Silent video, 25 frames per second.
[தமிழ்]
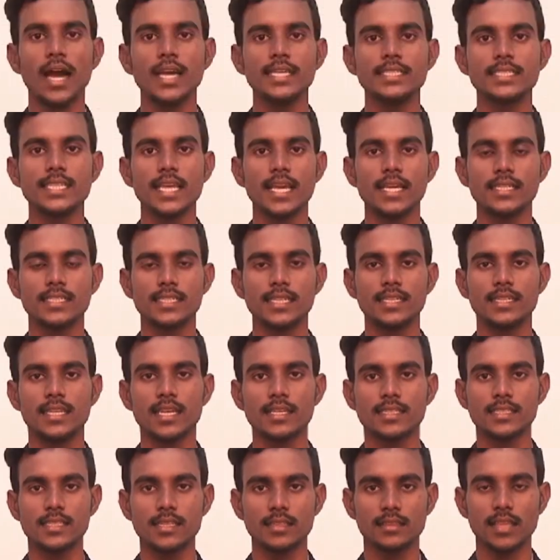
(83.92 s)
ஐசிஐசி
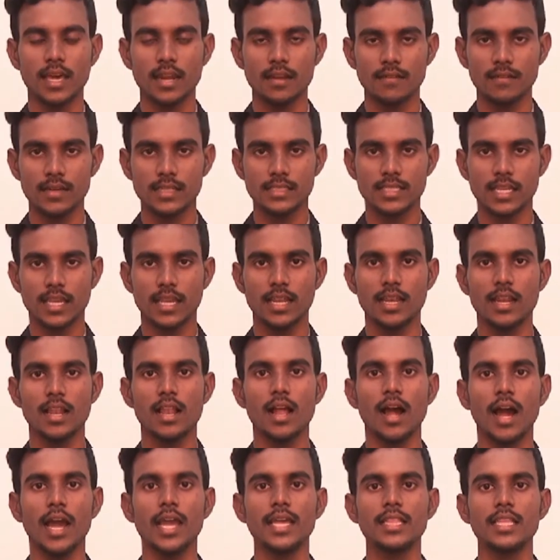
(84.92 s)
டெஸ்ட் தரவரிசையில்
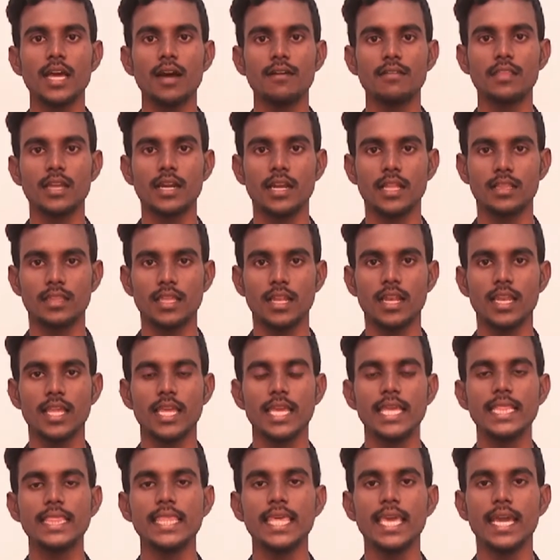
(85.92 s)
ஐந்தாவது இடத்தில்
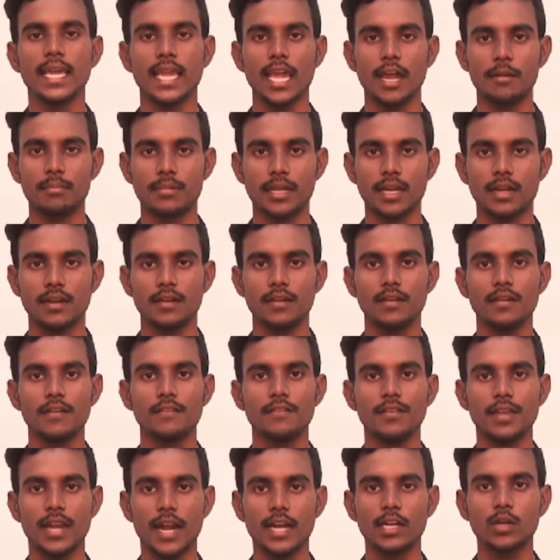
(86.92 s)
இந்திய கேப்டன்
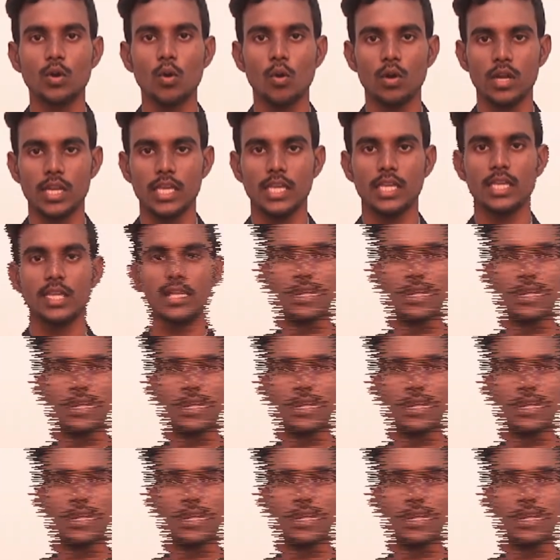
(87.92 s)
விராட் கோலி